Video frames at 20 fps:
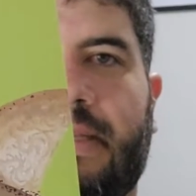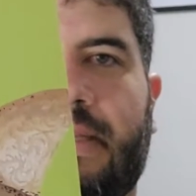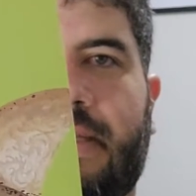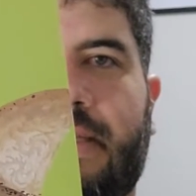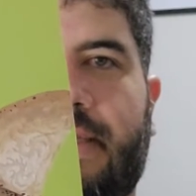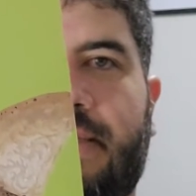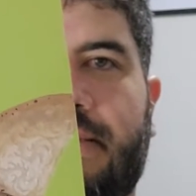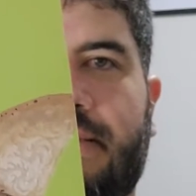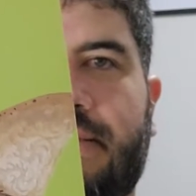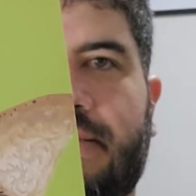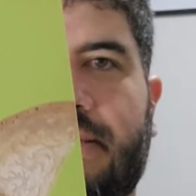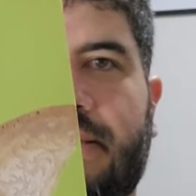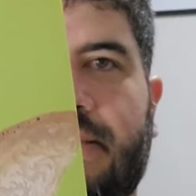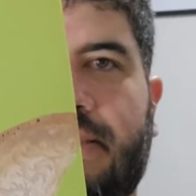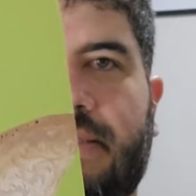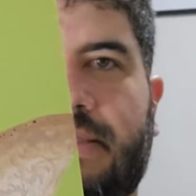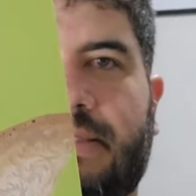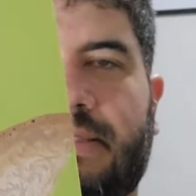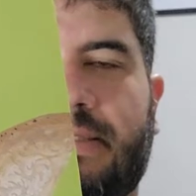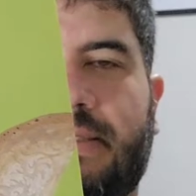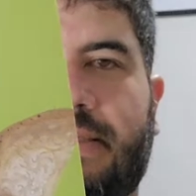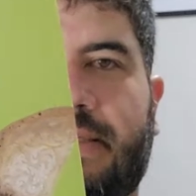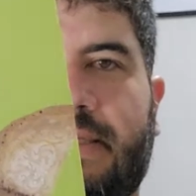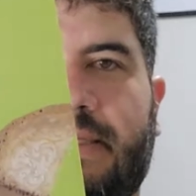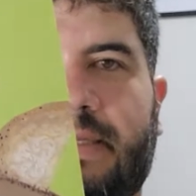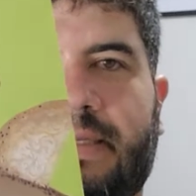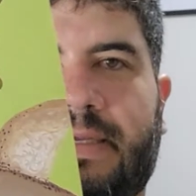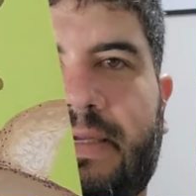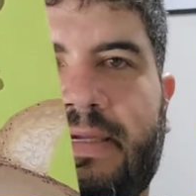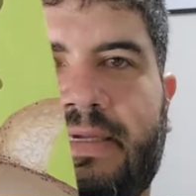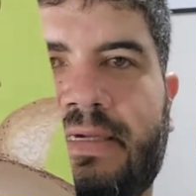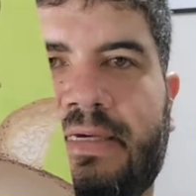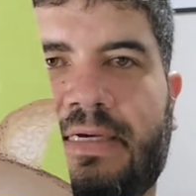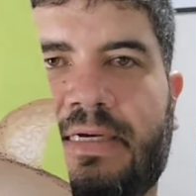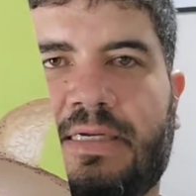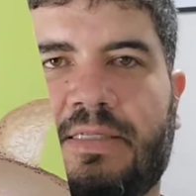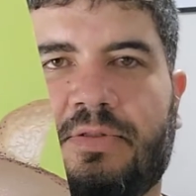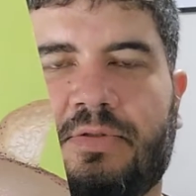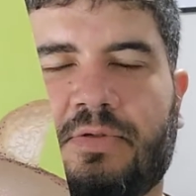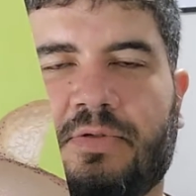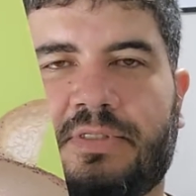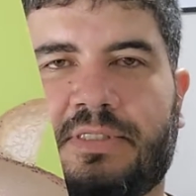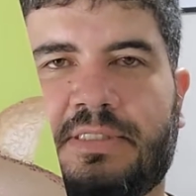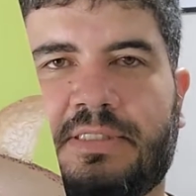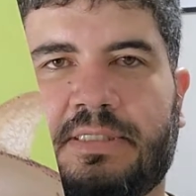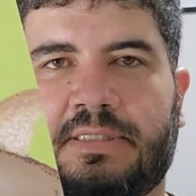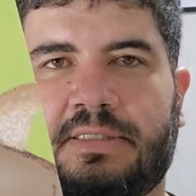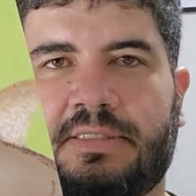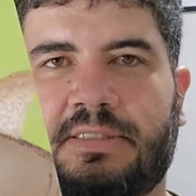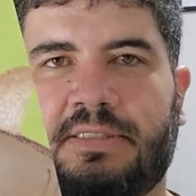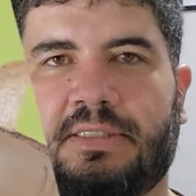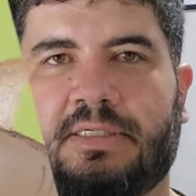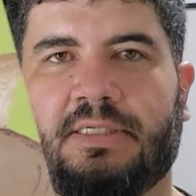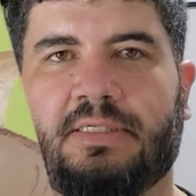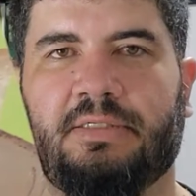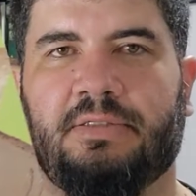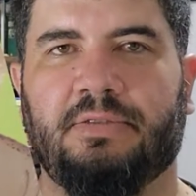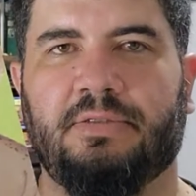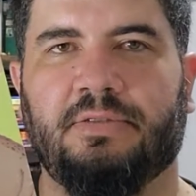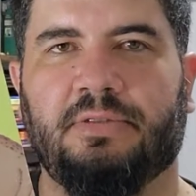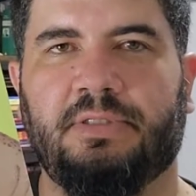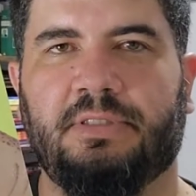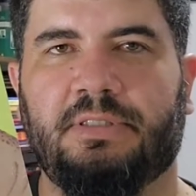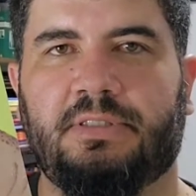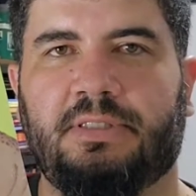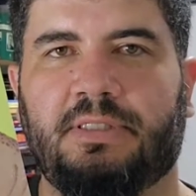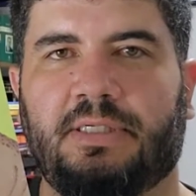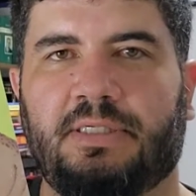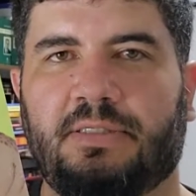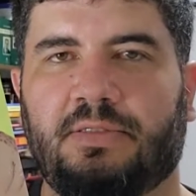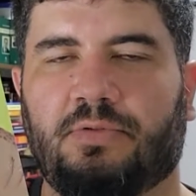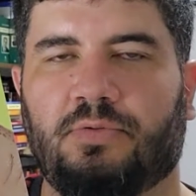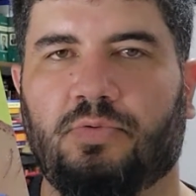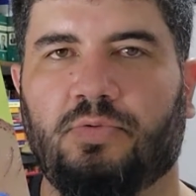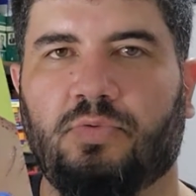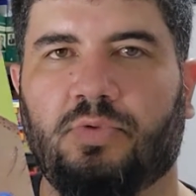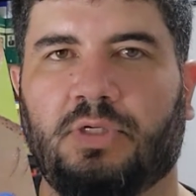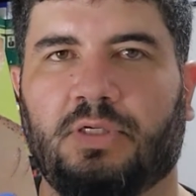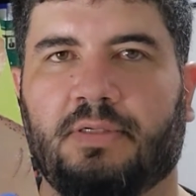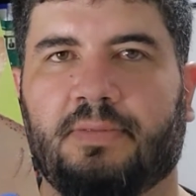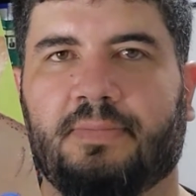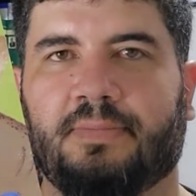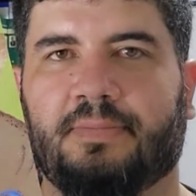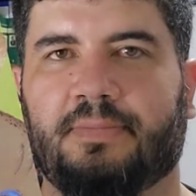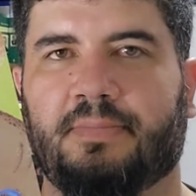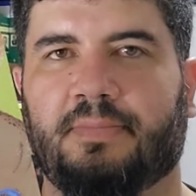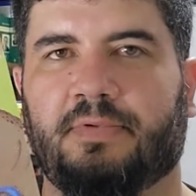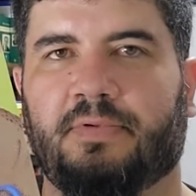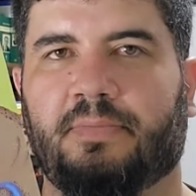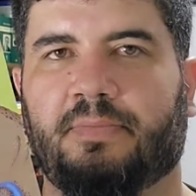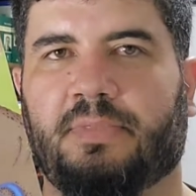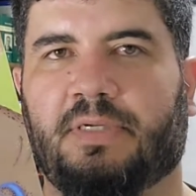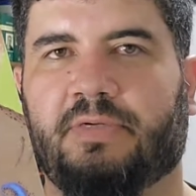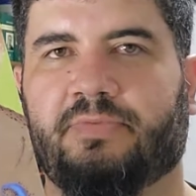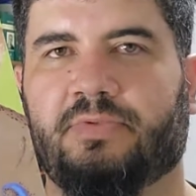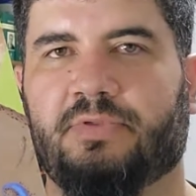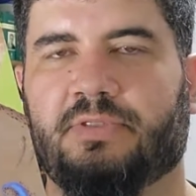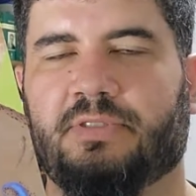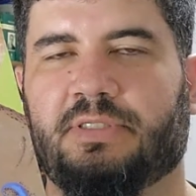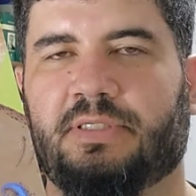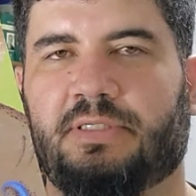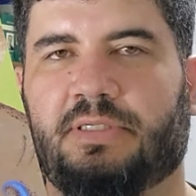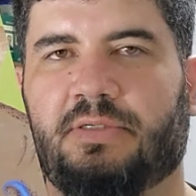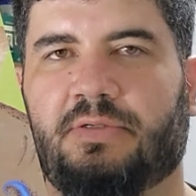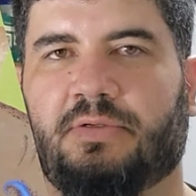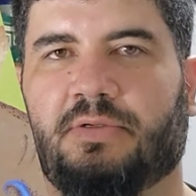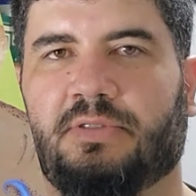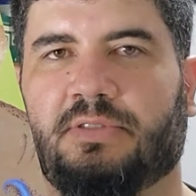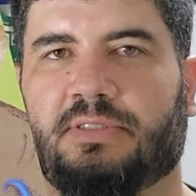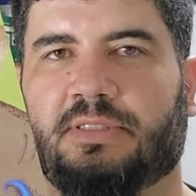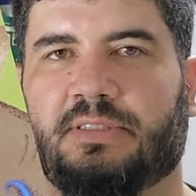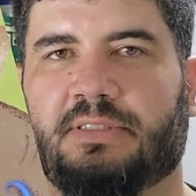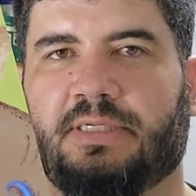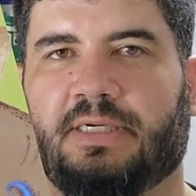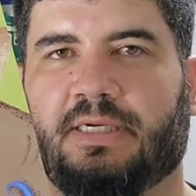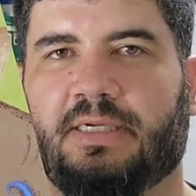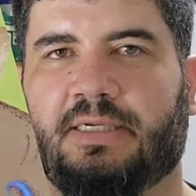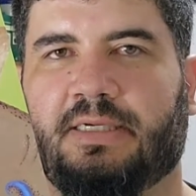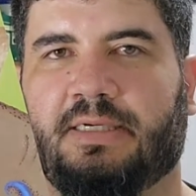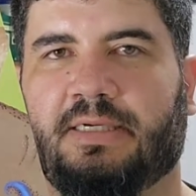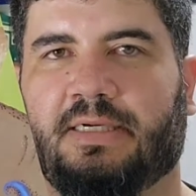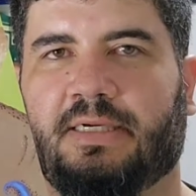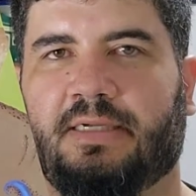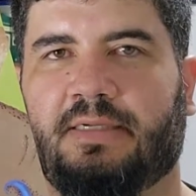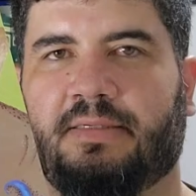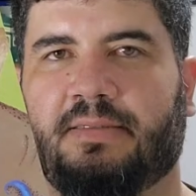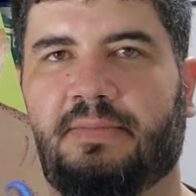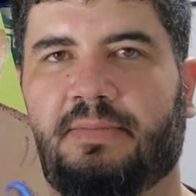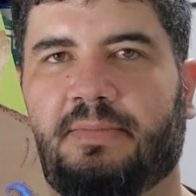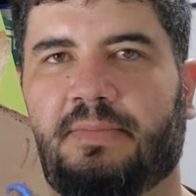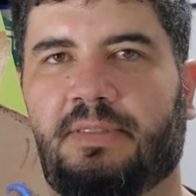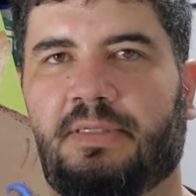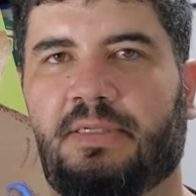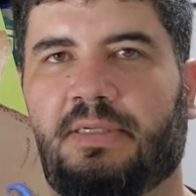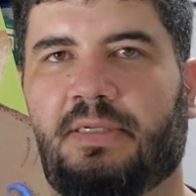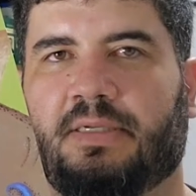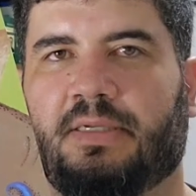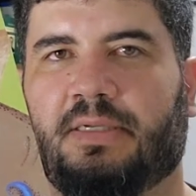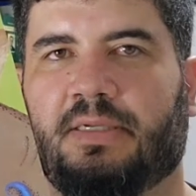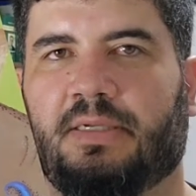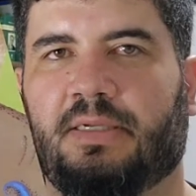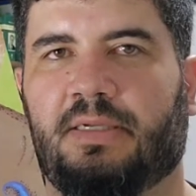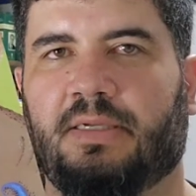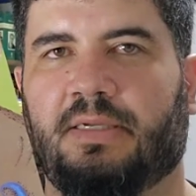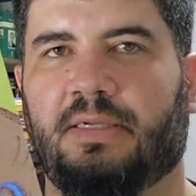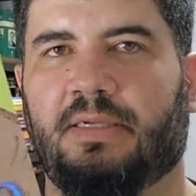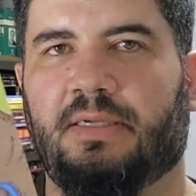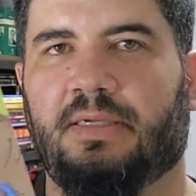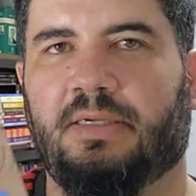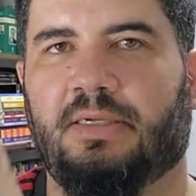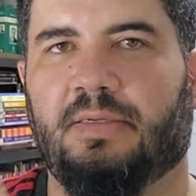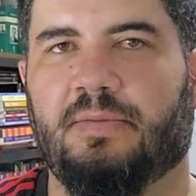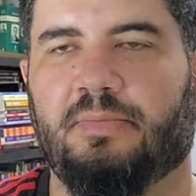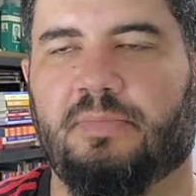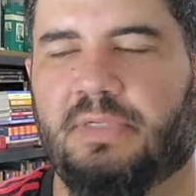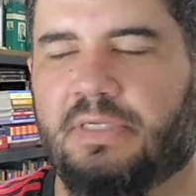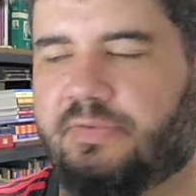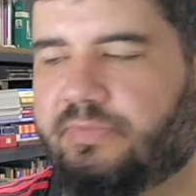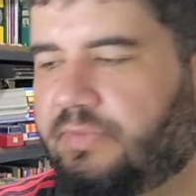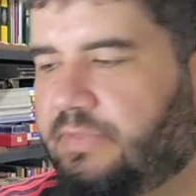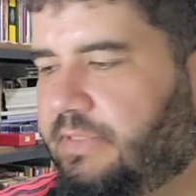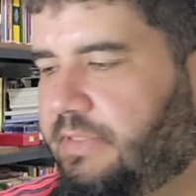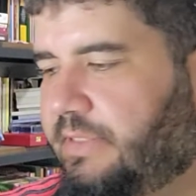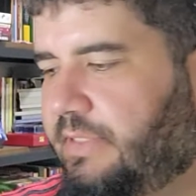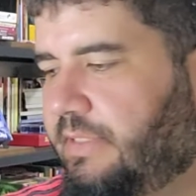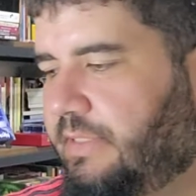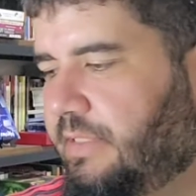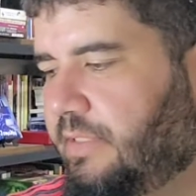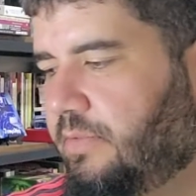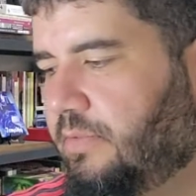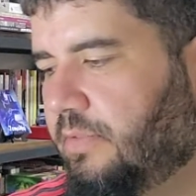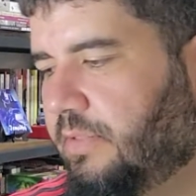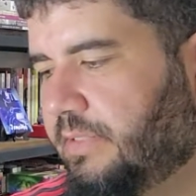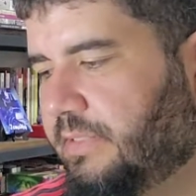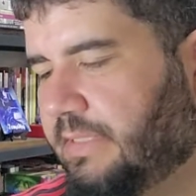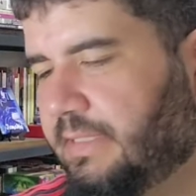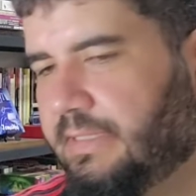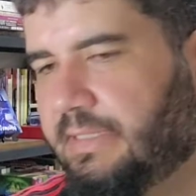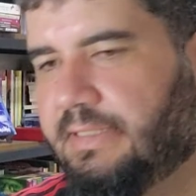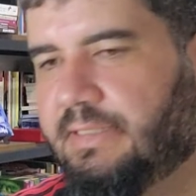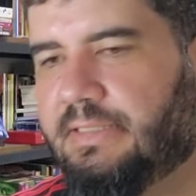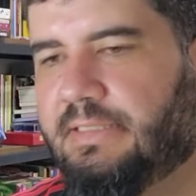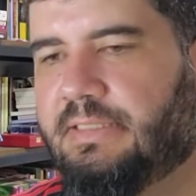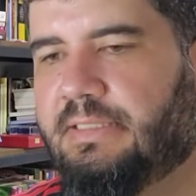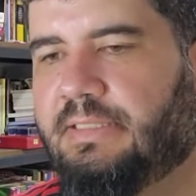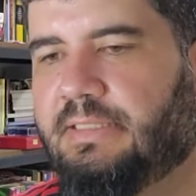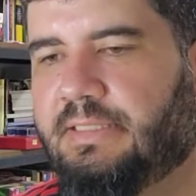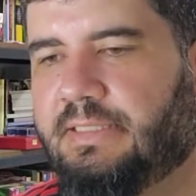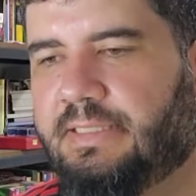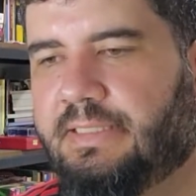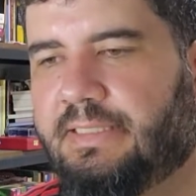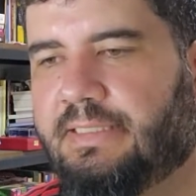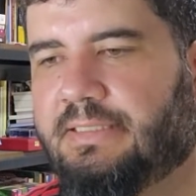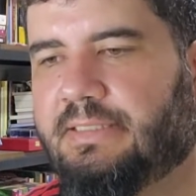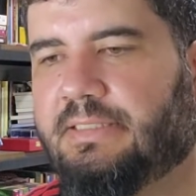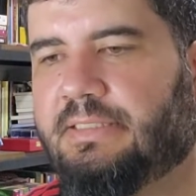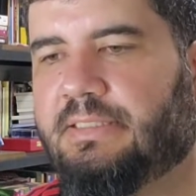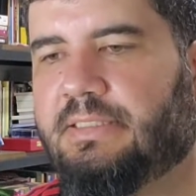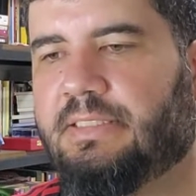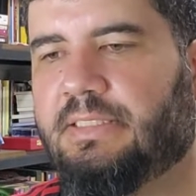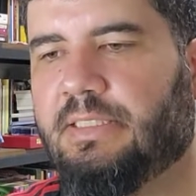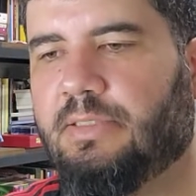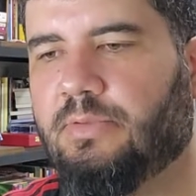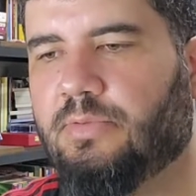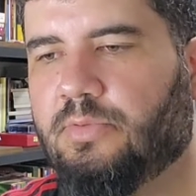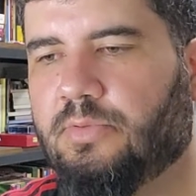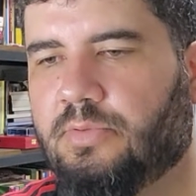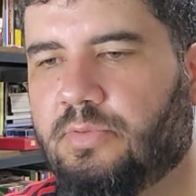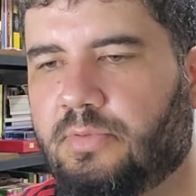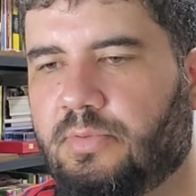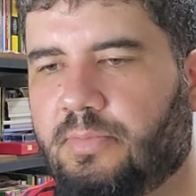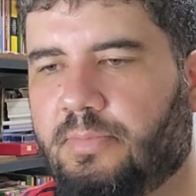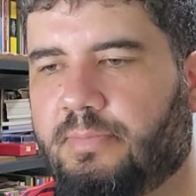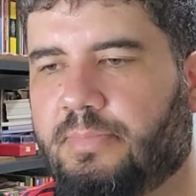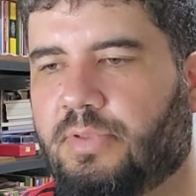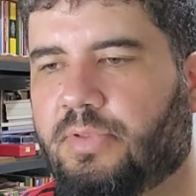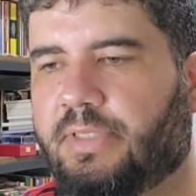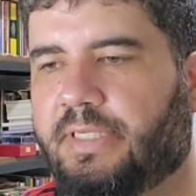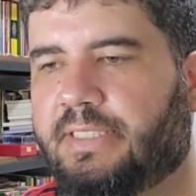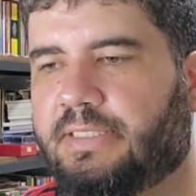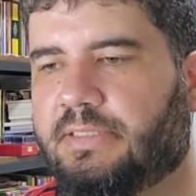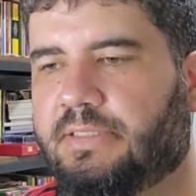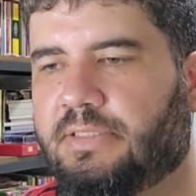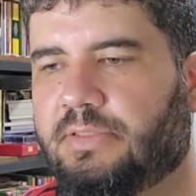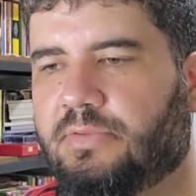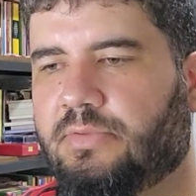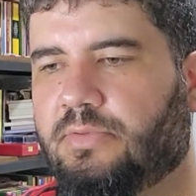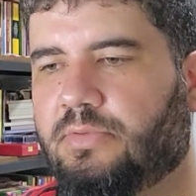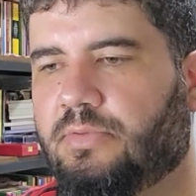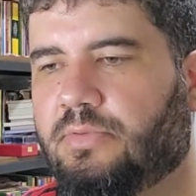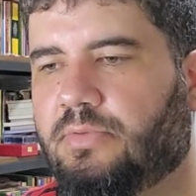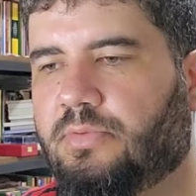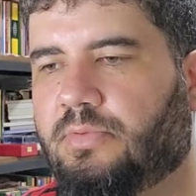Essa é a nossa dica de hoje de leitura para você que gosta de haikai, para você que gosta deste estilo poético,